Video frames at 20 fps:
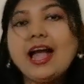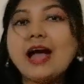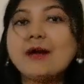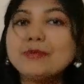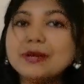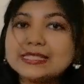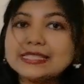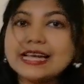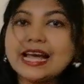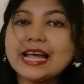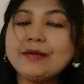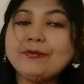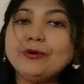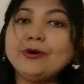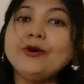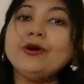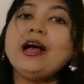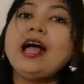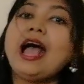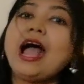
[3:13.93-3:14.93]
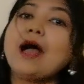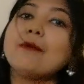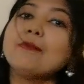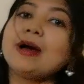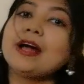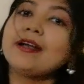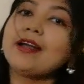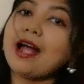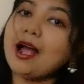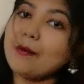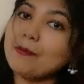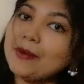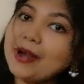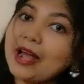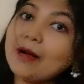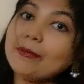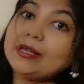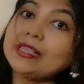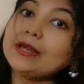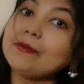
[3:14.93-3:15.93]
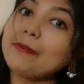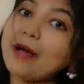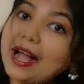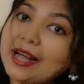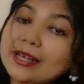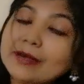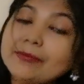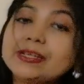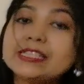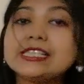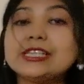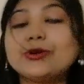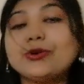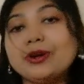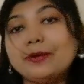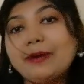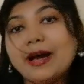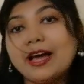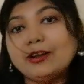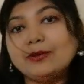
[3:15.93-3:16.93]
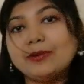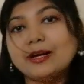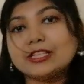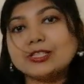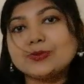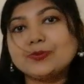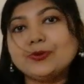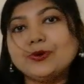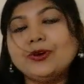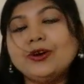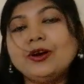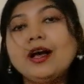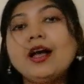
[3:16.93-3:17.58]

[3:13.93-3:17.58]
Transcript: আমরা চাইব আমার আমরা আমাদের মাকে বেশি করে ভালোবাসবো